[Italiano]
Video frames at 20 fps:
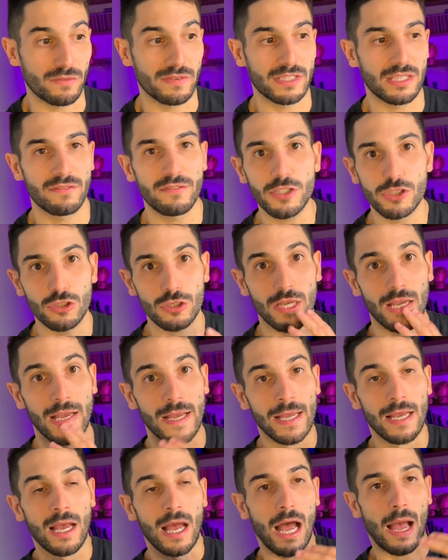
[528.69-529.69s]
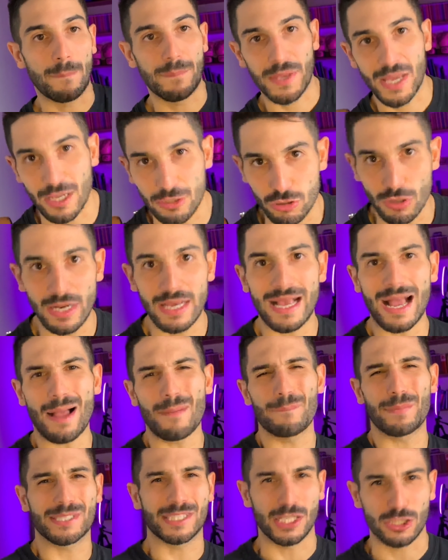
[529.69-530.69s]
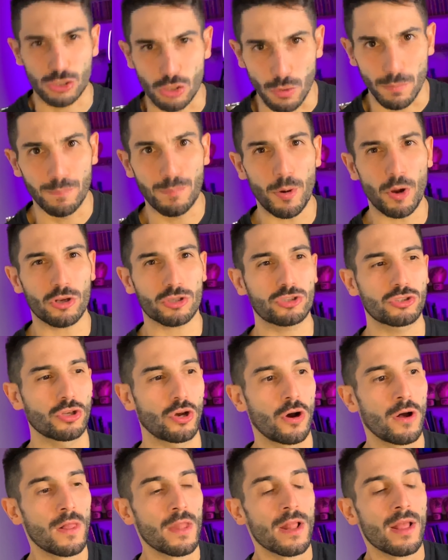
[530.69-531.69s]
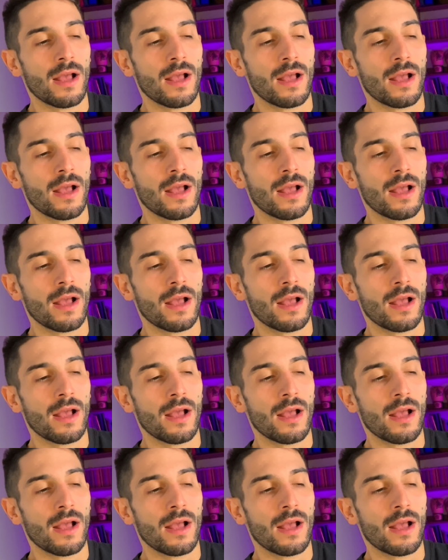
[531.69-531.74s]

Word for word: Avete visto che ha piegato le gambe, si è scomposto,